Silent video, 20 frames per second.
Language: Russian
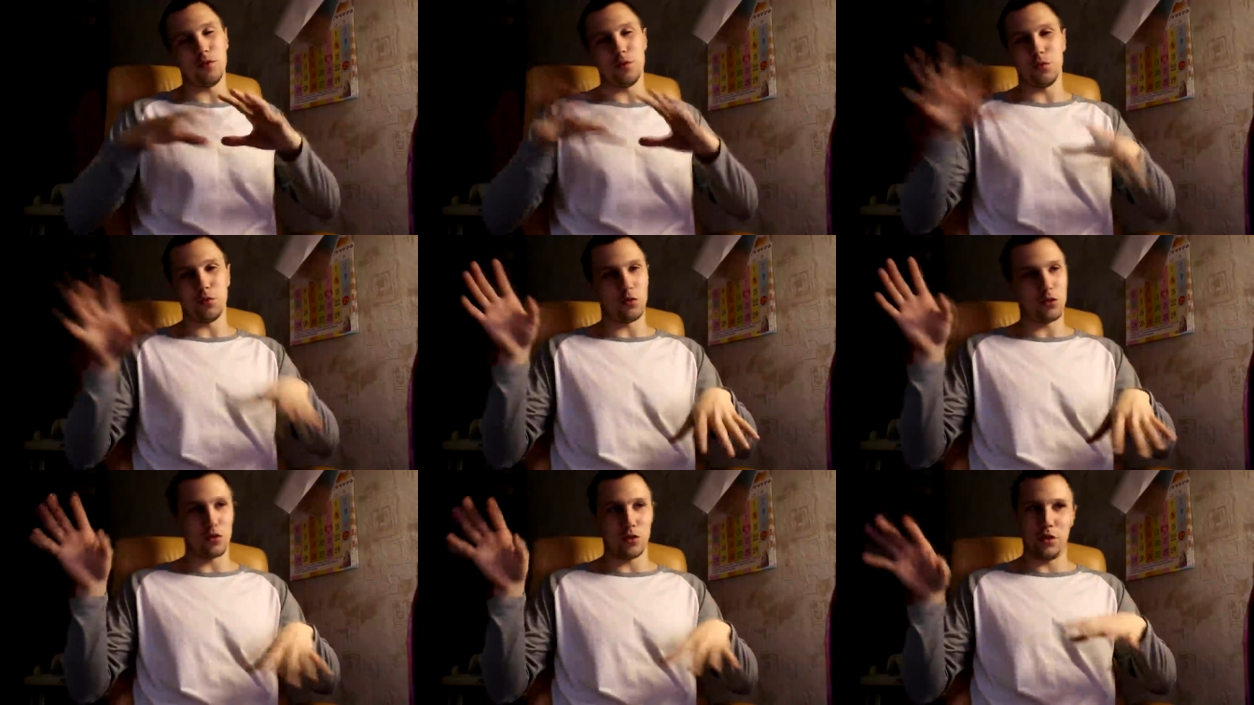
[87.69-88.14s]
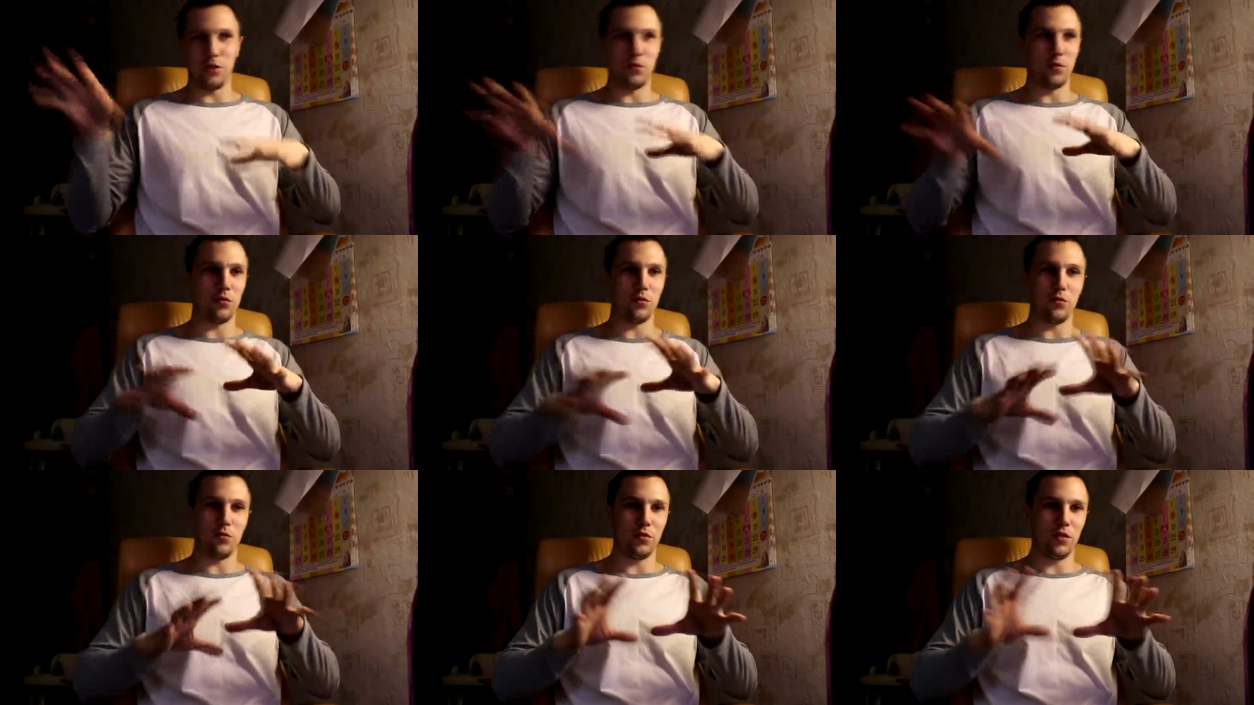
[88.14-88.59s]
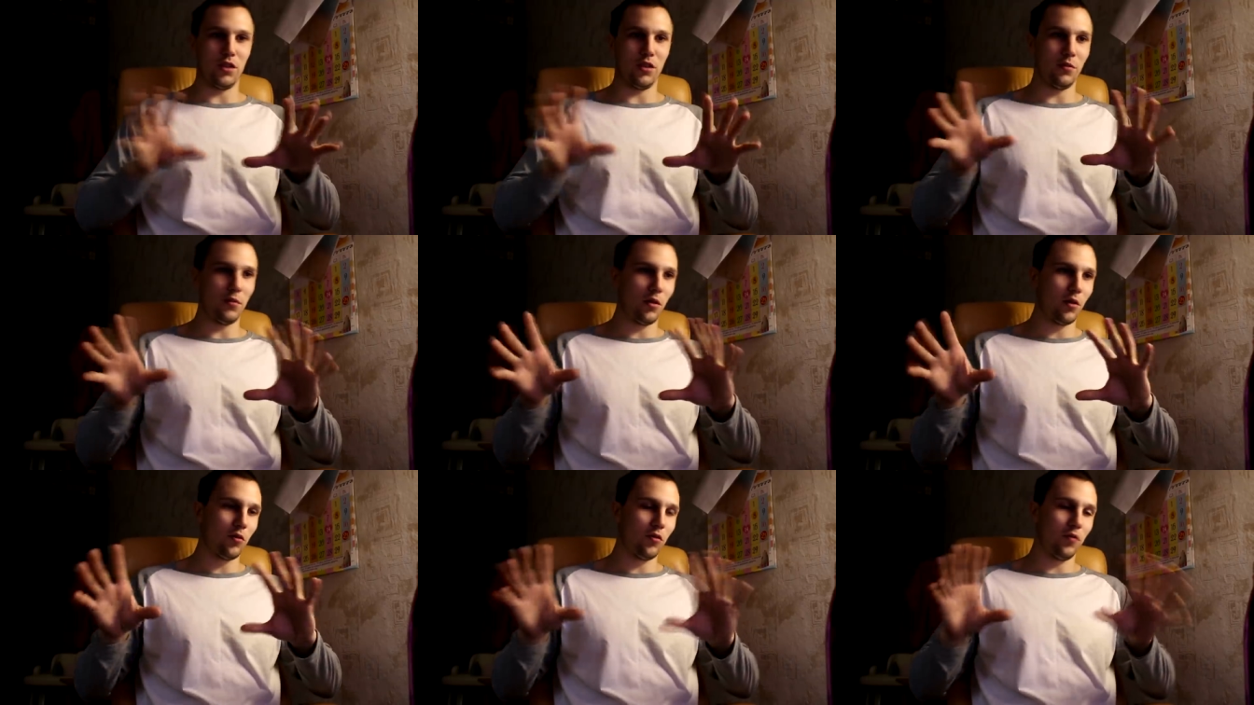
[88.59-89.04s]
немножко не, не
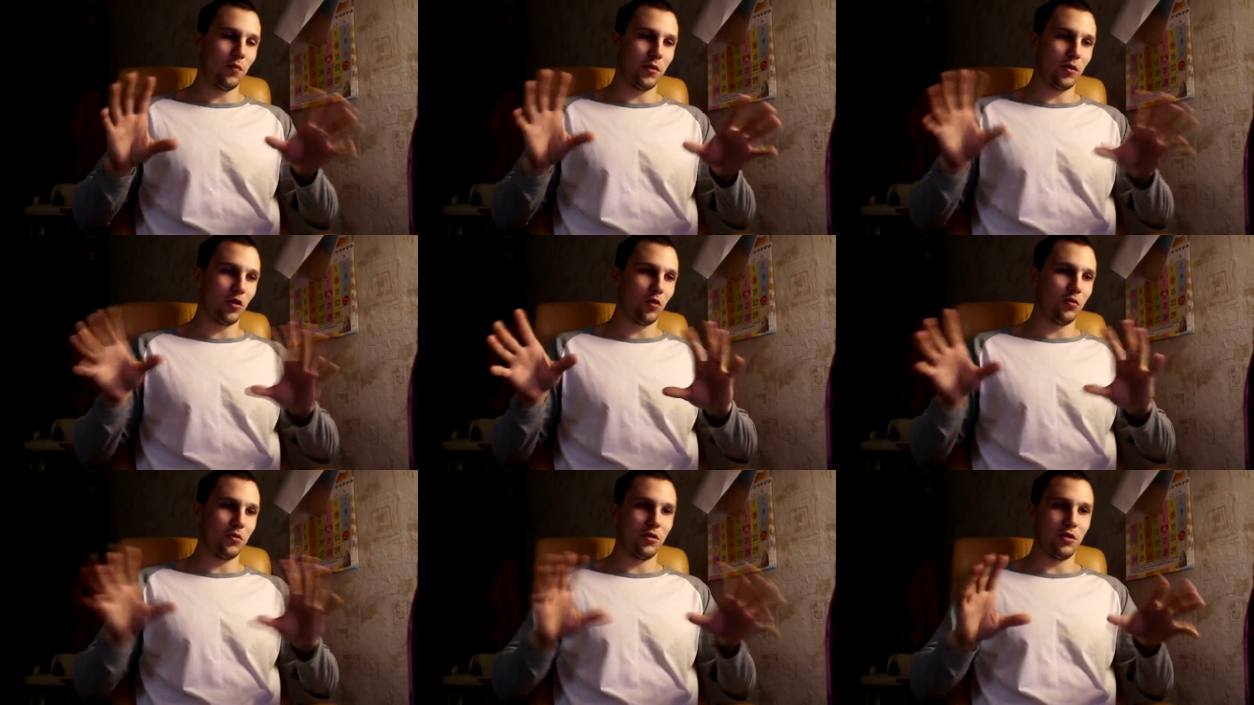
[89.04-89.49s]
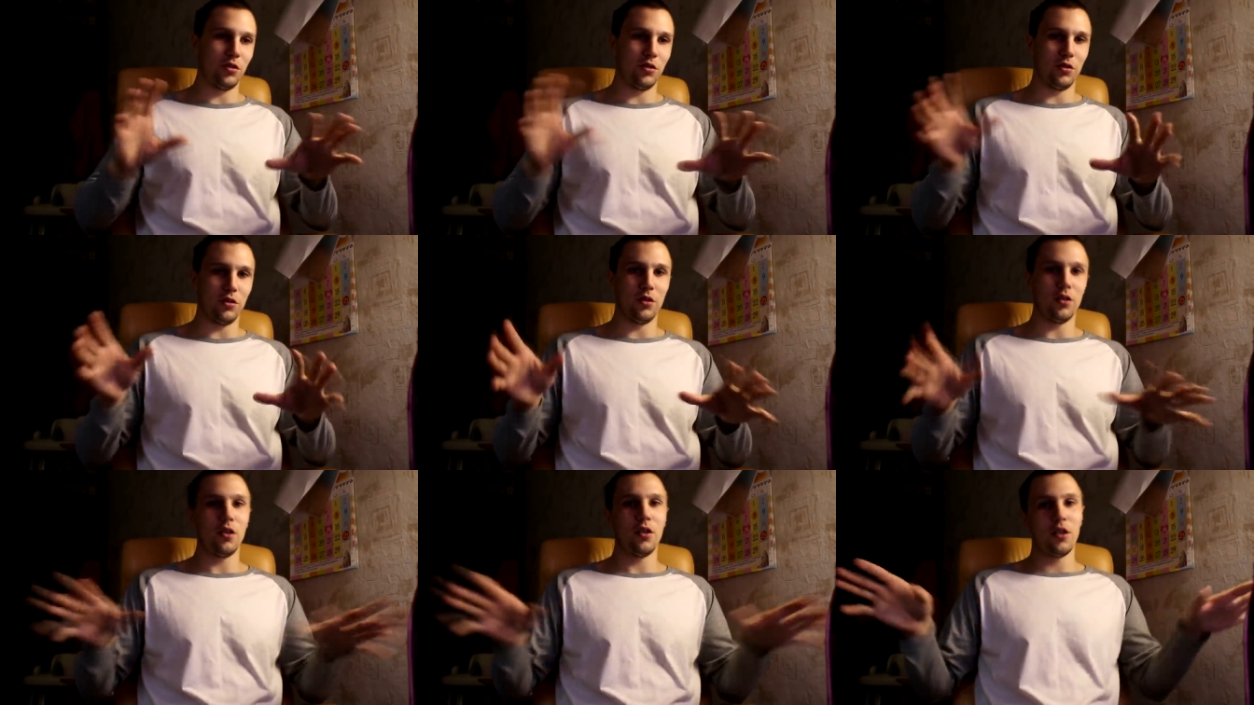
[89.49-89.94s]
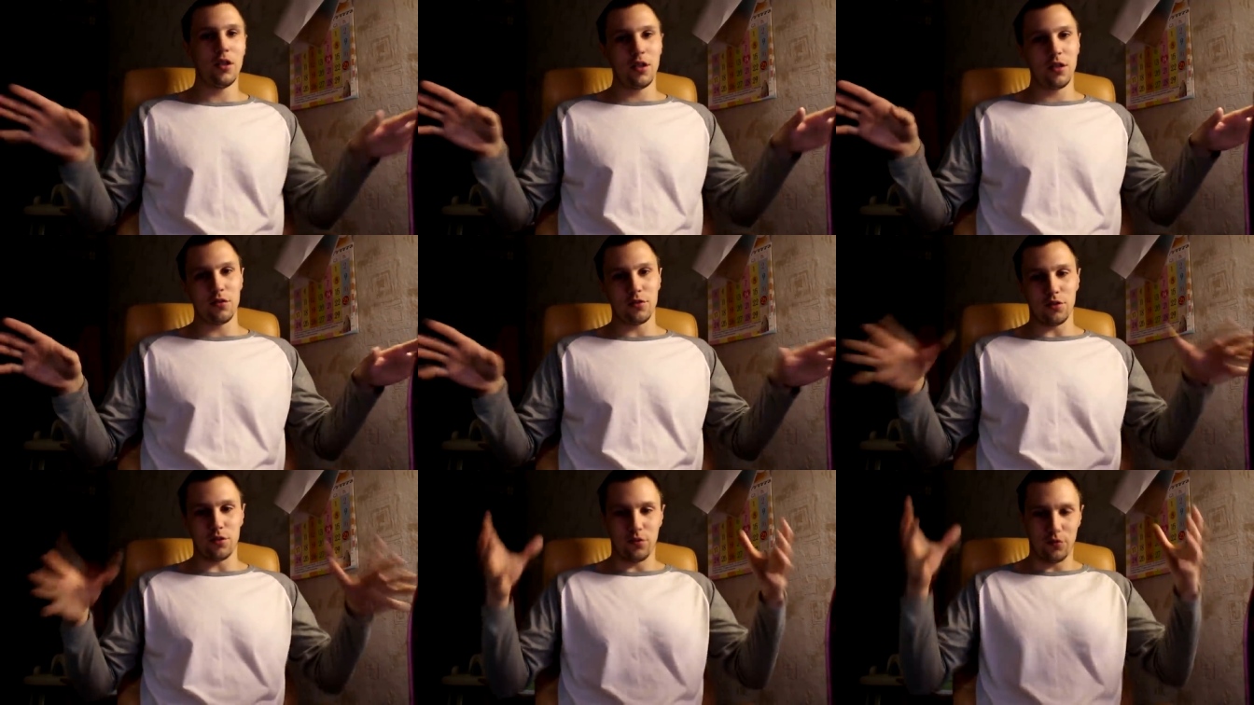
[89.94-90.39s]
могу в подробности
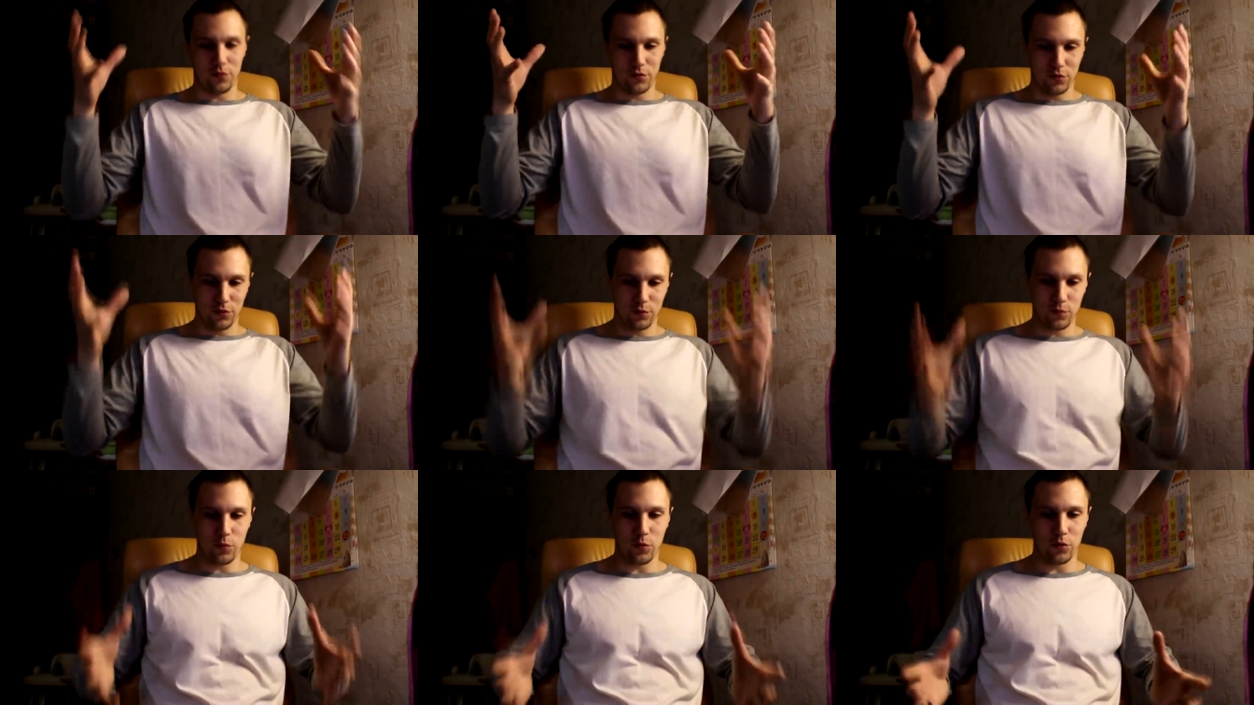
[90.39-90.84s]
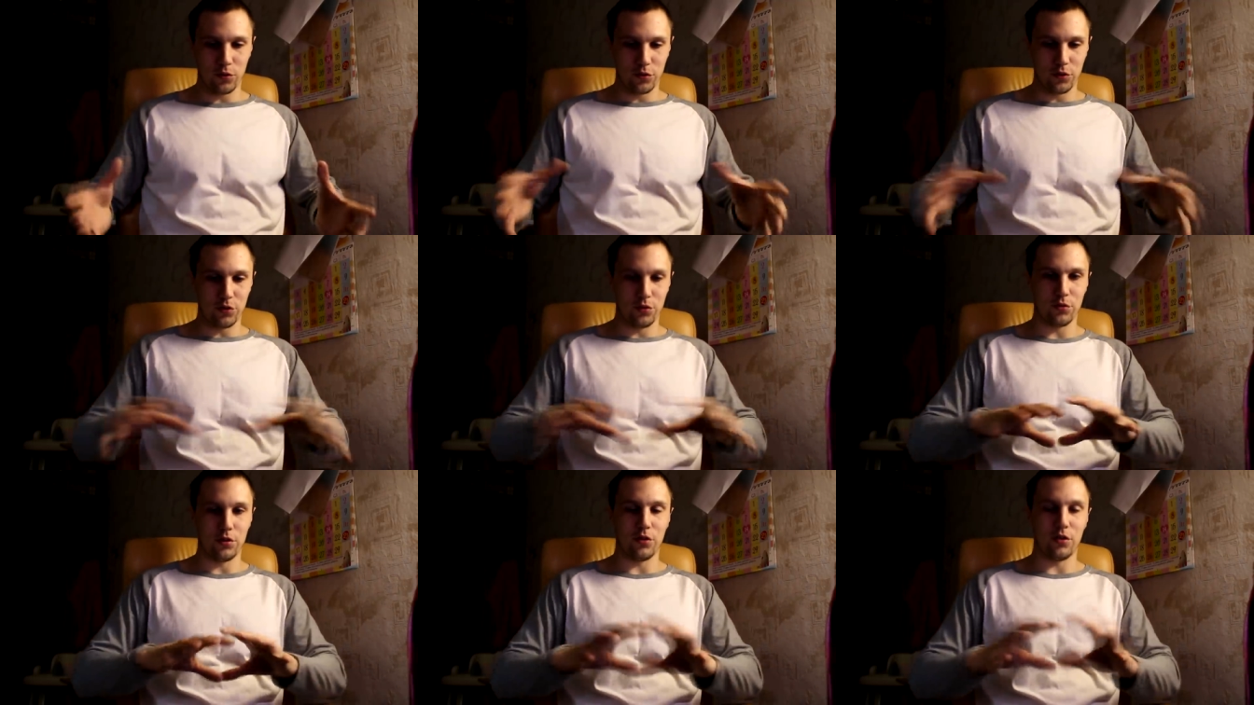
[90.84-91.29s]
это полностью